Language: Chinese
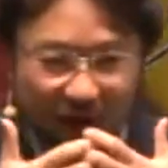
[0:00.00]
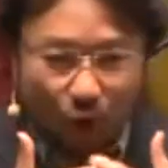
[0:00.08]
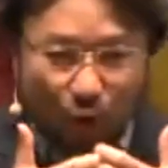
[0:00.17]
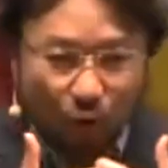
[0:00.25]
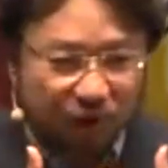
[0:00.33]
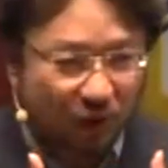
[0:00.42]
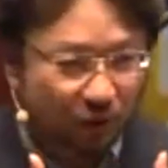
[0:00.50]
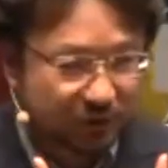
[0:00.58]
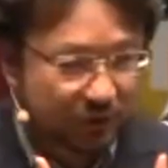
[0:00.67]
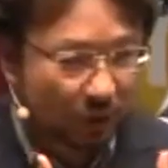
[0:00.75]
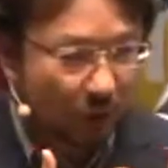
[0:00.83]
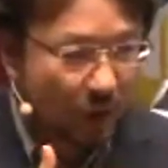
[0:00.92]
功效的
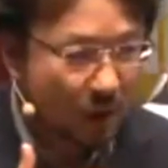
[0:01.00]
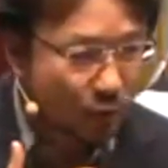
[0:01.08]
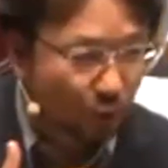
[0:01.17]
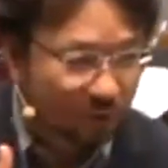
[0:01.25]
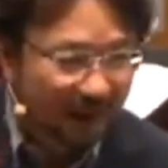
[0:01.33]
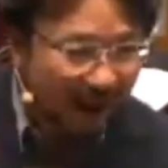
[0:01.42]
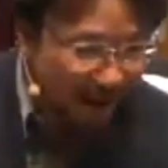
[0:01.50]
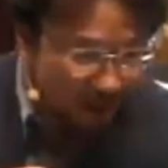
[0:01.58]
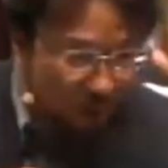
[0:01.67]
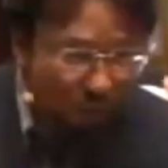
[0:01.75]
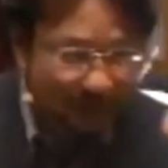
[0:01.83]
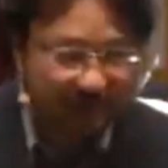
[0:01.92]
时候，所带
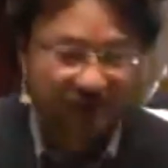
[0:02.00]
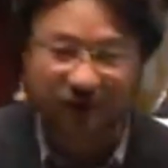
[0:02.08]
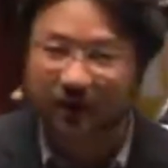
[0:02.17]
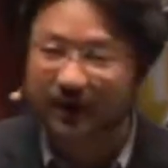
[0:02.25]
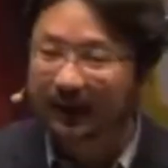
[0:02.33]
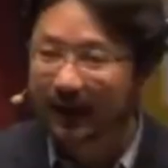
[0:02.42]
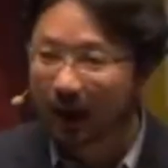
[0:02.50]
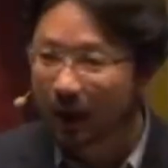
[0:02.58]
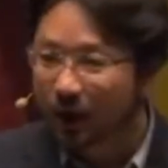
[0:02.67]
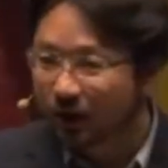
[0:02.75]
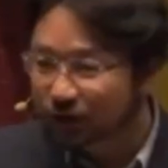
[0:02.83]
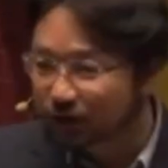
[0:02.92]
出来的这个力量，
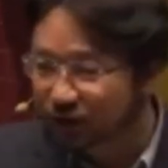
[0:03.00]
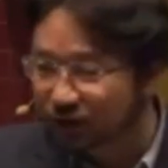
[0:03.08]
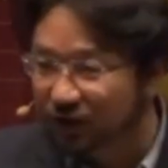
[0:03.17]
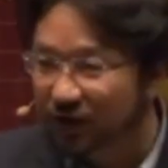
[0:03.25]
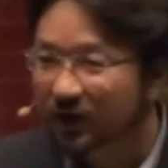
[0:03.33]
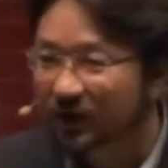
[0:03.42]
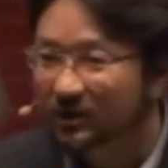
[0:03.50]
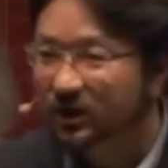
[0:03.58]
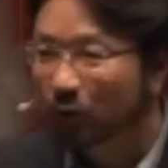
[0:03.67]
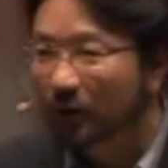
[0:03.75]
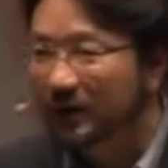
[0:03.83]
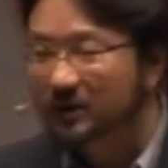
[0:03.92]
使你可以
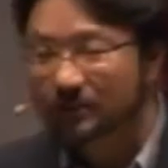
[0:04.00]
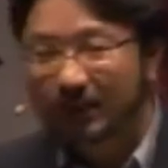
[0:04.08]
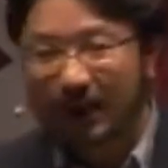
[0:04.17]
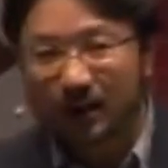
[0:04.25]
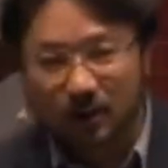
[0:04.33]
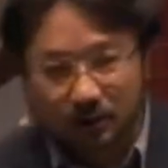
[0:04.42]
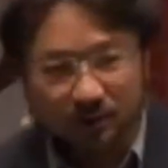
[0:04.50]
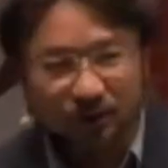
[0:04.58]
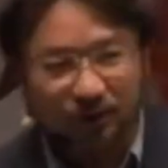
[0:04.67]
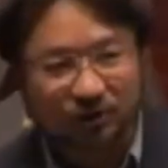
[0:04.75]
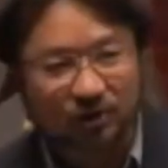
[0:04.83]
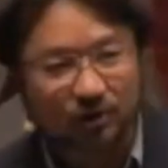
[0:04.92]
成为一个什么
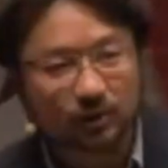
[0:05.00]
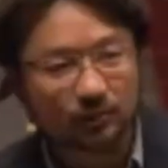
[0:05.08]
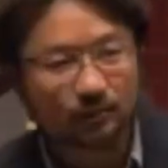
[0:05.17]
得胜者，